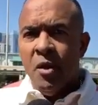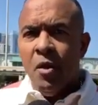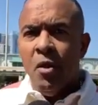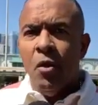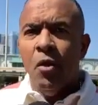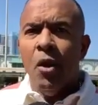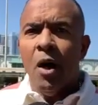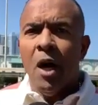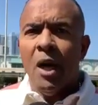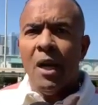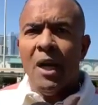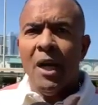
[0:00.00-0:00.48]

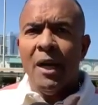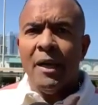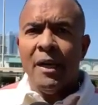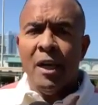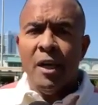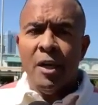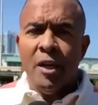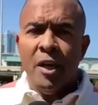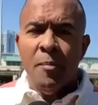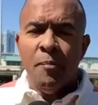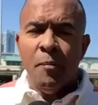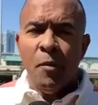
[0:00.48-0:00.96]
Ojalá que
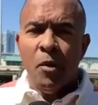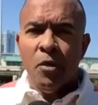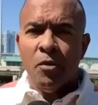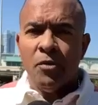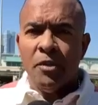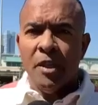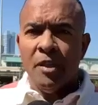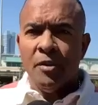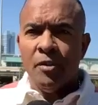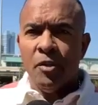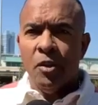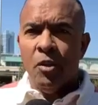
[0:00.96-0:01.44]
el equipo de
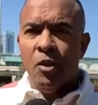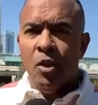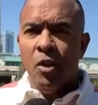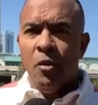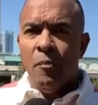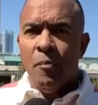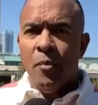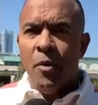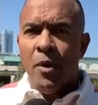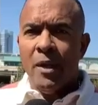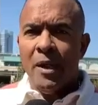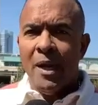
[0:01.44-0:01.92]
los Astros lo
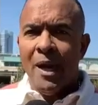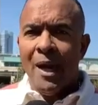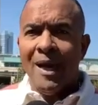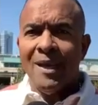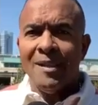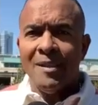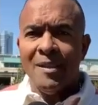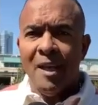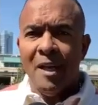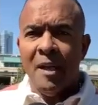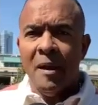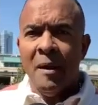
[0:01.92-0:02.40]
pueda
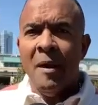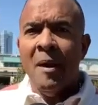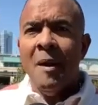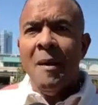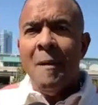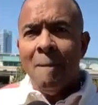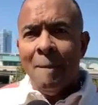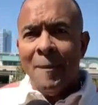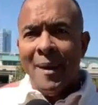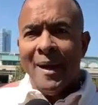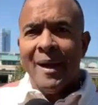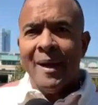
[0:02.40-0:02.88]
hacer
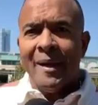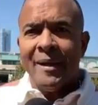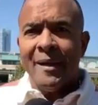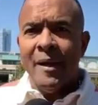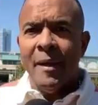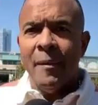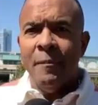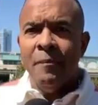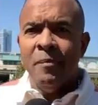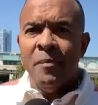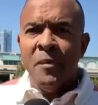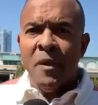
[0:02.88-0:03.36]
para
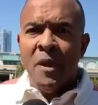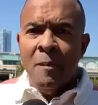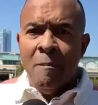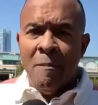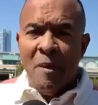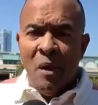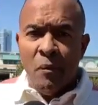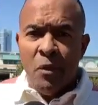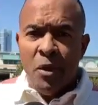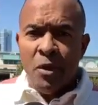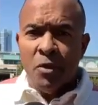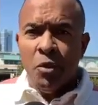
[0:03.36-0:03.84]
que
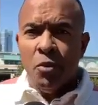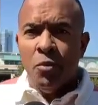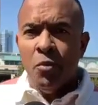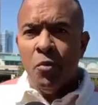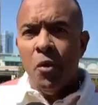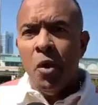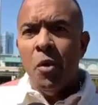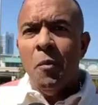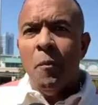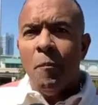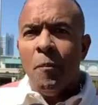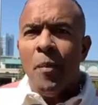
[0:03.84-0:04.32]
Mauricio
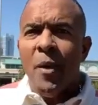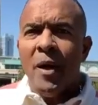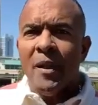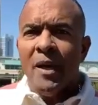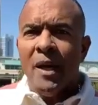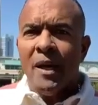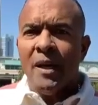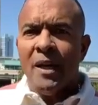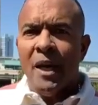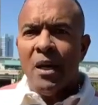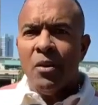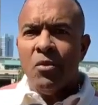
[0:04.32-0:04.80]
Dubón
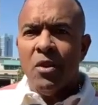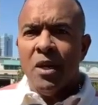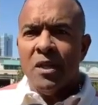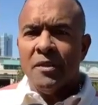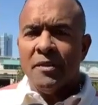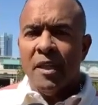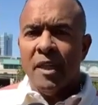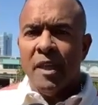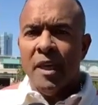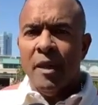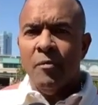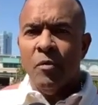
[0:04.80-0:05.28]
pueda ganar una
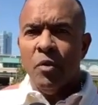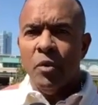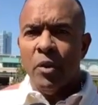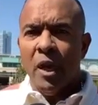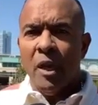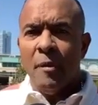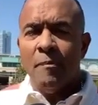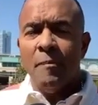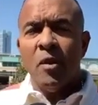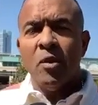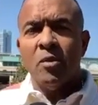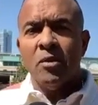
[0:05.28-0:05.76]
serie
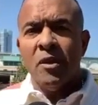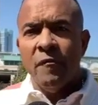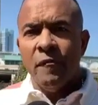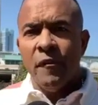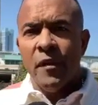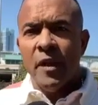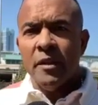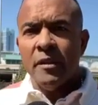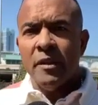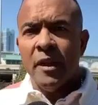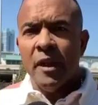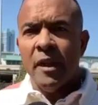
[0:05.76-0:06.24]
mundial. Pero se
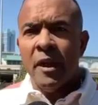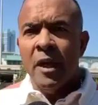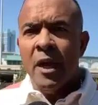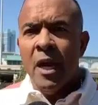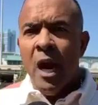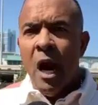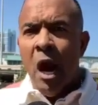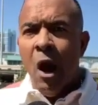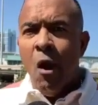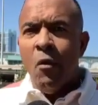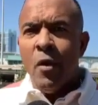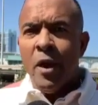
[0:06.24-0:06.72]
enfrentan
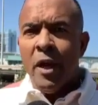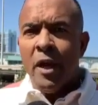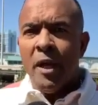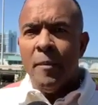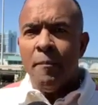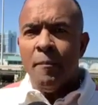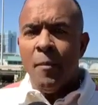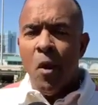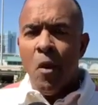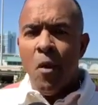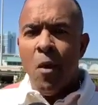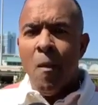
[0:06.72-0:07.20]
a un
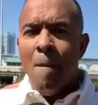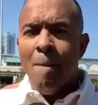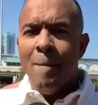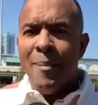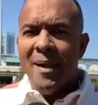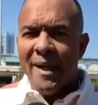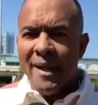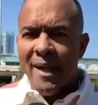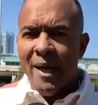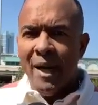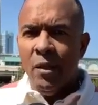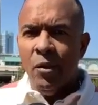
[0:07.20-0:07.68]
equipo
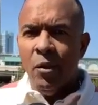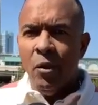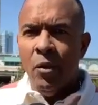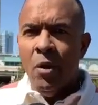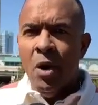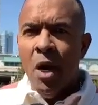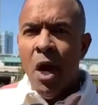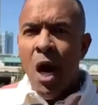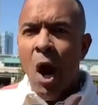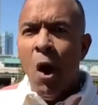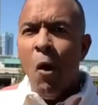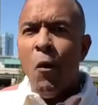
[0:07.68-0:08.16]
complicado,
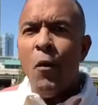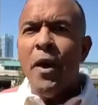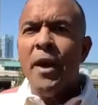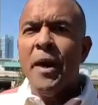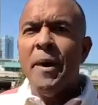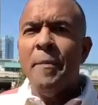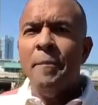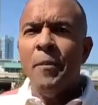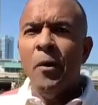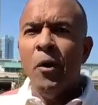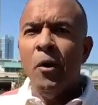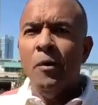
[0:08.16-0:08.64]
a un
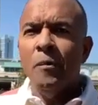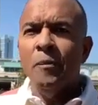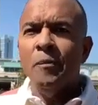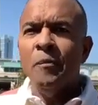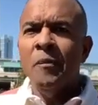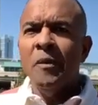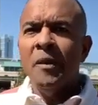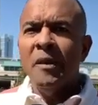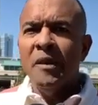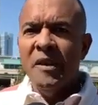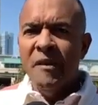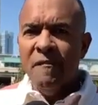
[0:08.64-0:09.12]
equipo
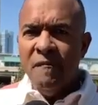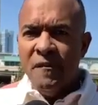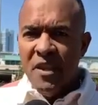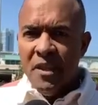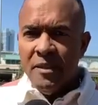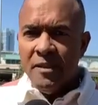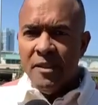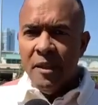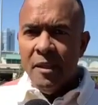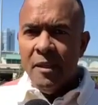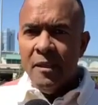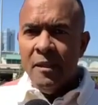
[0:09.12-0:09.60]

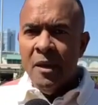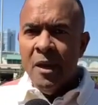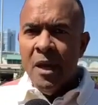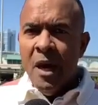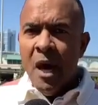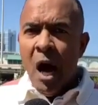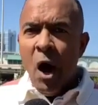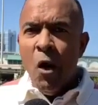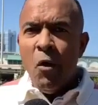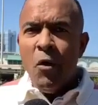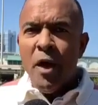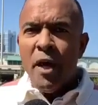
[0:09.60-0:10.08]
difícil,
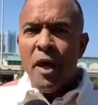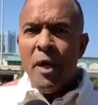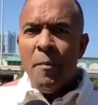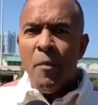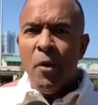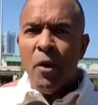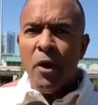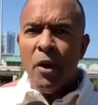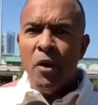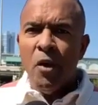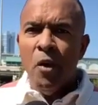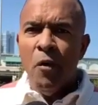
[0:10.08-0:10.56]
a un
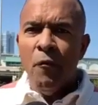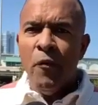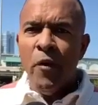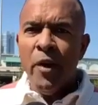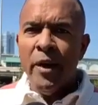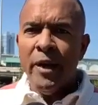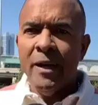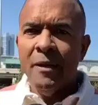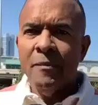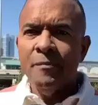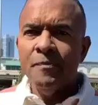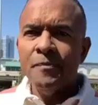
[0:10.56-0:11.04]
equipo que dejó
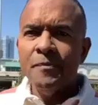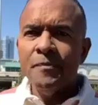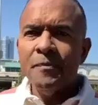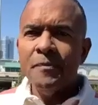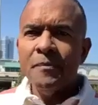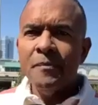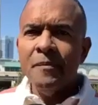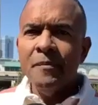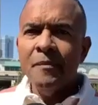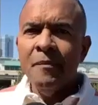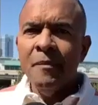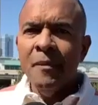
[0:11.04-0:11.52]
fuera
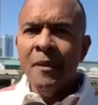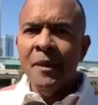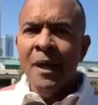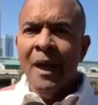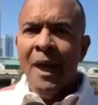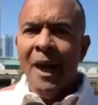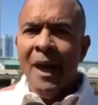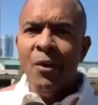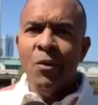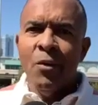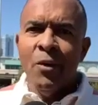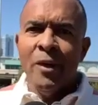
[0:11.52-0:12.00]

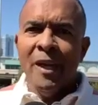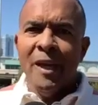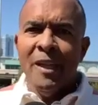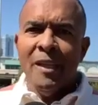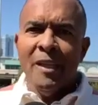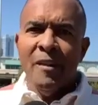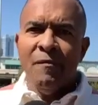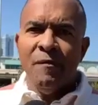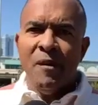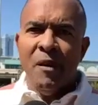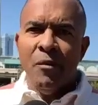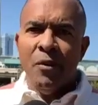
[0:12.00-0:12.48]
a los
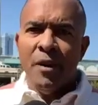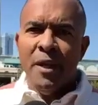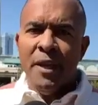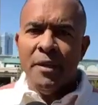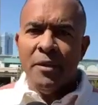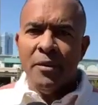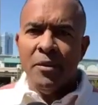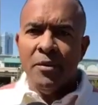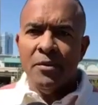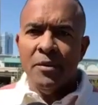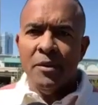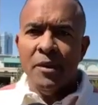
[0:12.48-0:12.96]
grandes
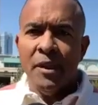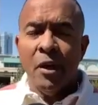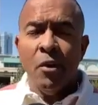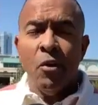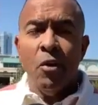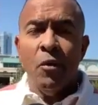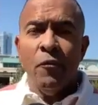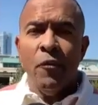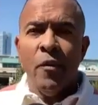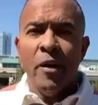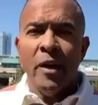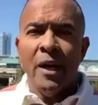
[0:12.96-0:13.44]
favoritos,
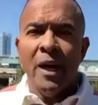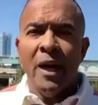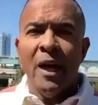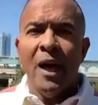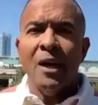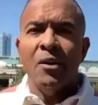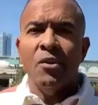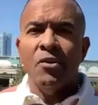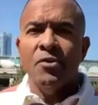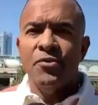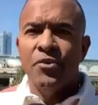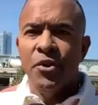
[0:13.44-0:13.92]
dejó fuera
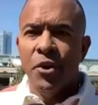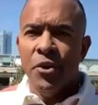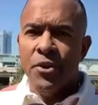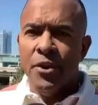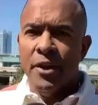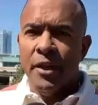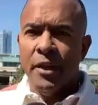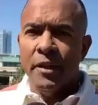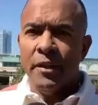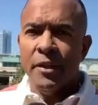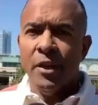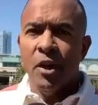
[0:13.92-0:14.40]
a los
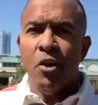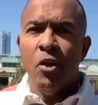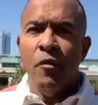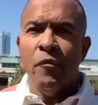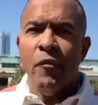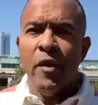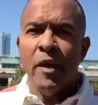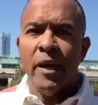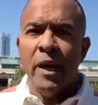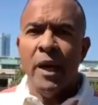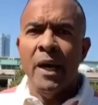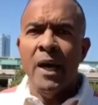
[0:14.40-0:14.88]
Dodgers, dejó
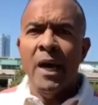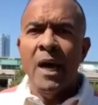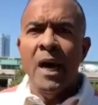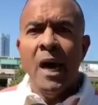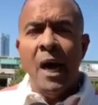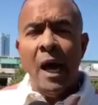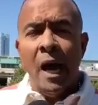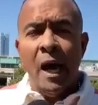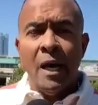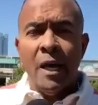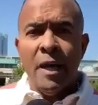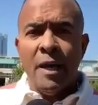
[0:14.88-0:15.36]
fuera
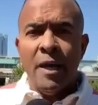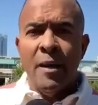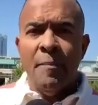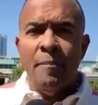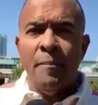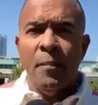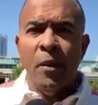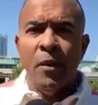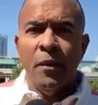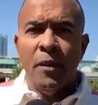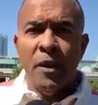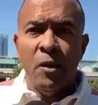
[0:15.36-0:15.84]
al
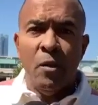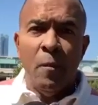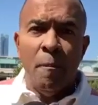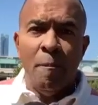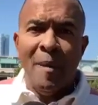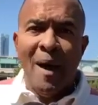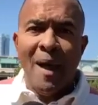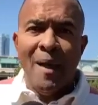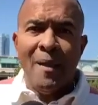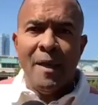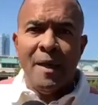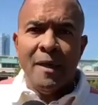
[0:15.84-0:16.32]
equipo de los
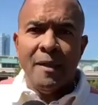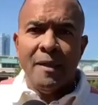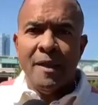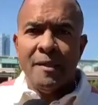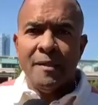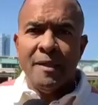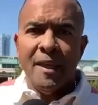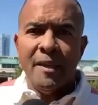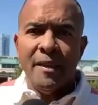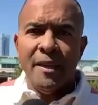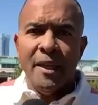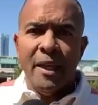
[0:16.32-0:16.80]
padres de
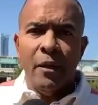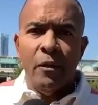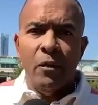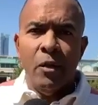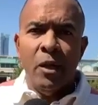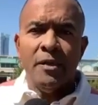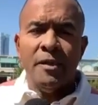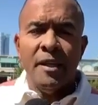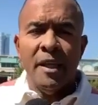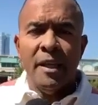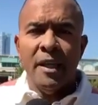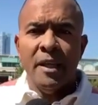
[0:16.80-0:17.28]
San Diego.
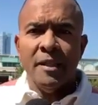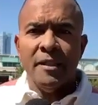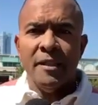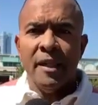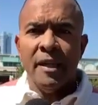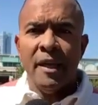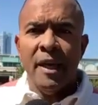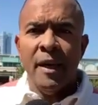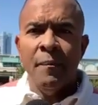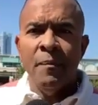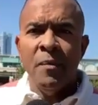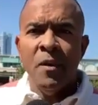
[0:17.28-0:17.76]
Así que
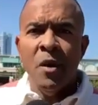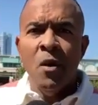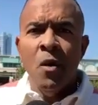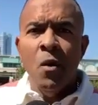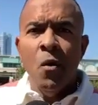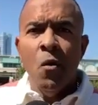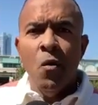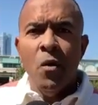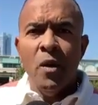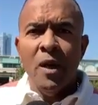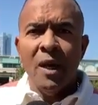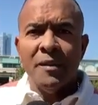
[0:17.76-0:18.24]
será
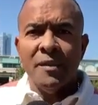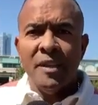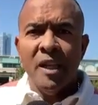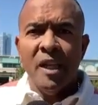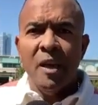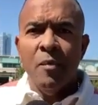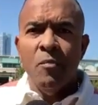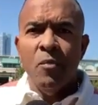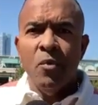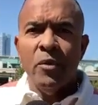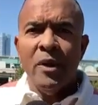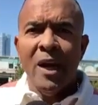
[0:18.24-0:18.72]
una
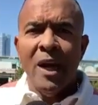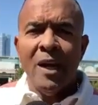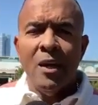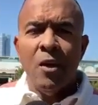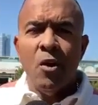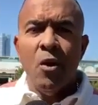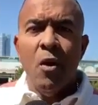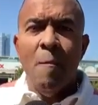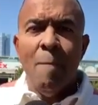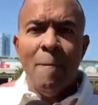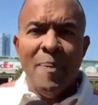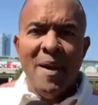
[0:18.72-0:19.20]
serie mundial
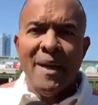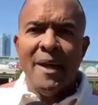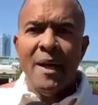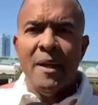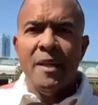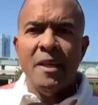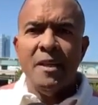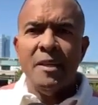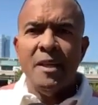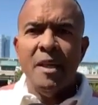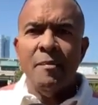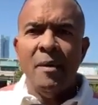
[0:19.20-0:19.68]

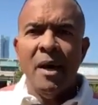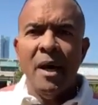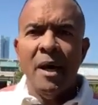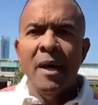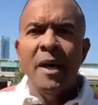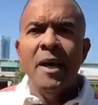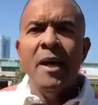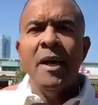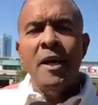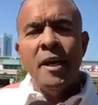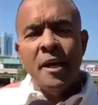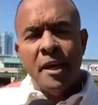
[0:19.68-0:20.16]
complicadísima
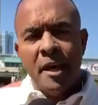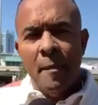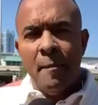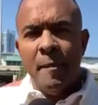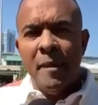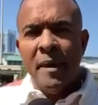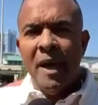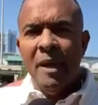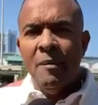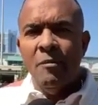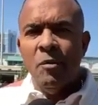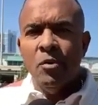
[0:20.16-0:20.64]
y que
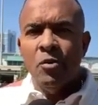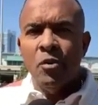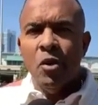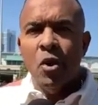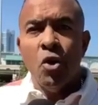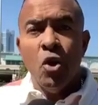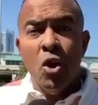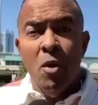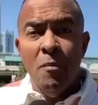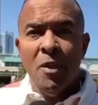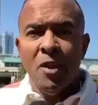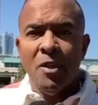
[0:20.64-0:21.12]
esperamos
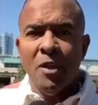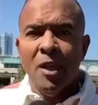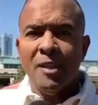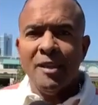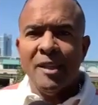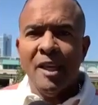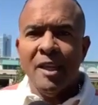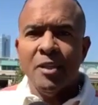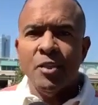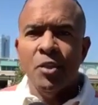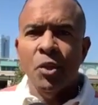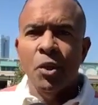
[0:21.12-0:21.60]
como
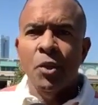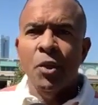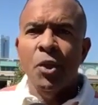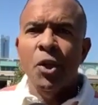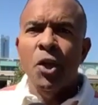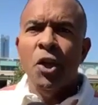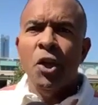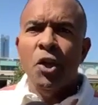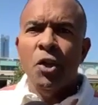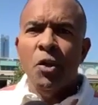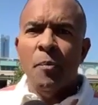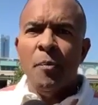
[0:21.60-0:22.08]
catracho
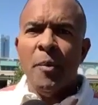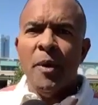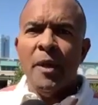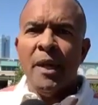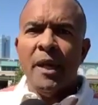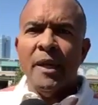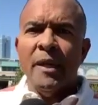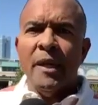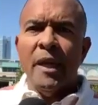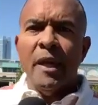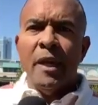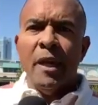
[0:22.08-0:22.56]
lo pueda
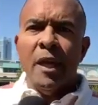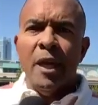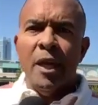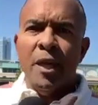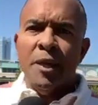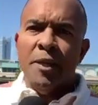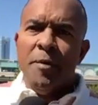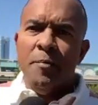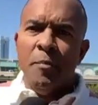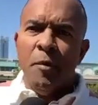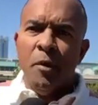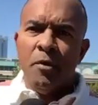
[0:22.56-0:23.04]
ganar el
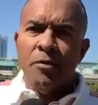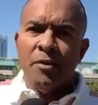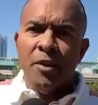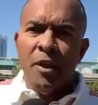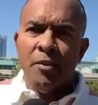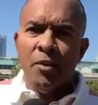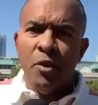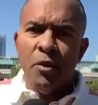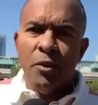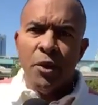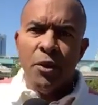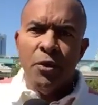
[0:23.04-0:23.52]
equipo de los
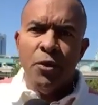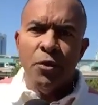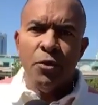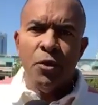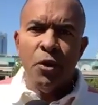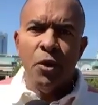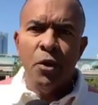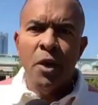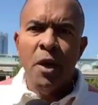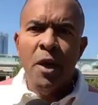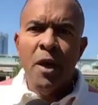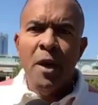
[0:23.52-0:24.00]
Astros de
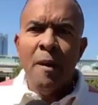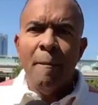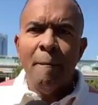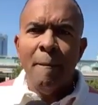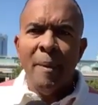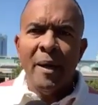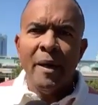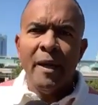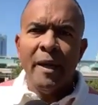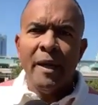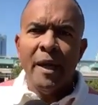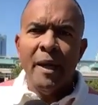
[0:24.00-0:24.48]
Houston
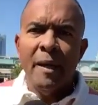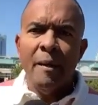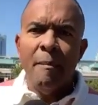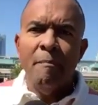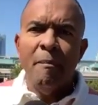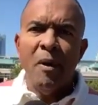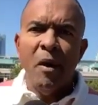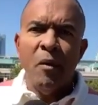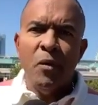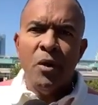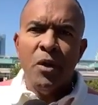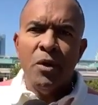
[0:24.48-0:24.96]
para que
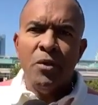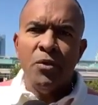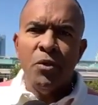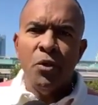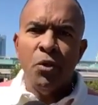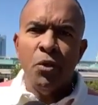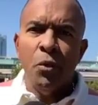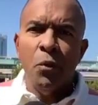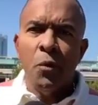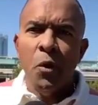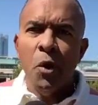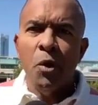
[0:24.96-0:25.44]

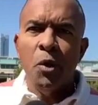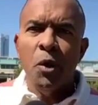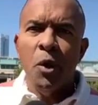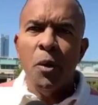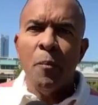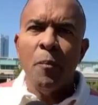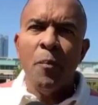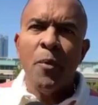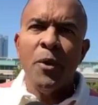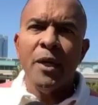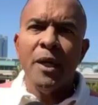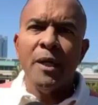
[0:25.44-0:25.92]
Mauricio Dubón
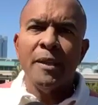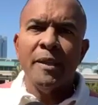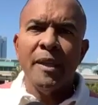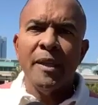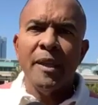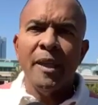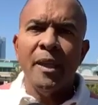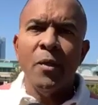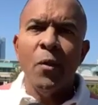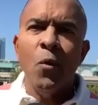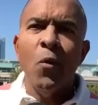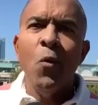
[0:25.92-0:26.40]
pueda
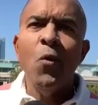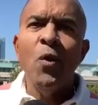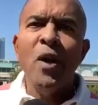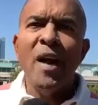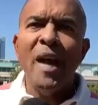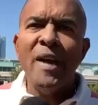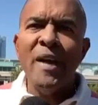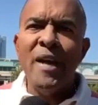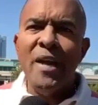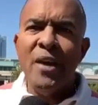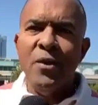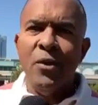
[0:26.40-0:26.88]
tener un
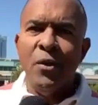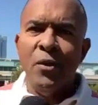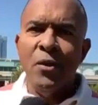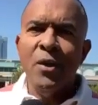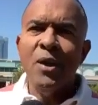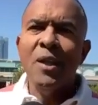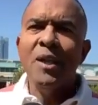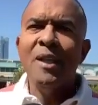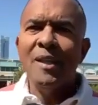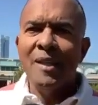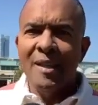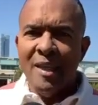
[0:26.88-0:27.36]
anillo
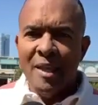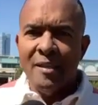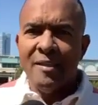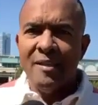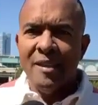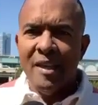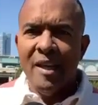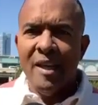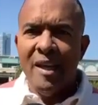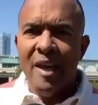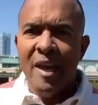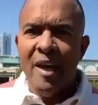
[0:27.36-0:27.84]
de
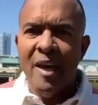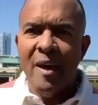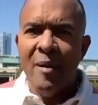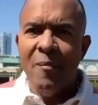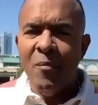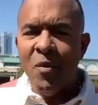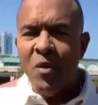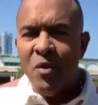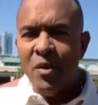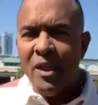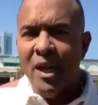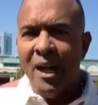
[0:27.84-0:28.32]
Serie
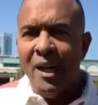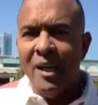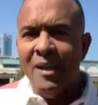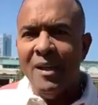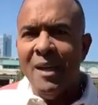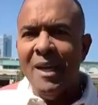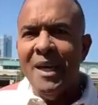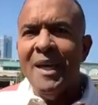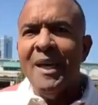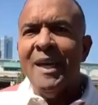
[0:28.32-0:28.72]
Mundial.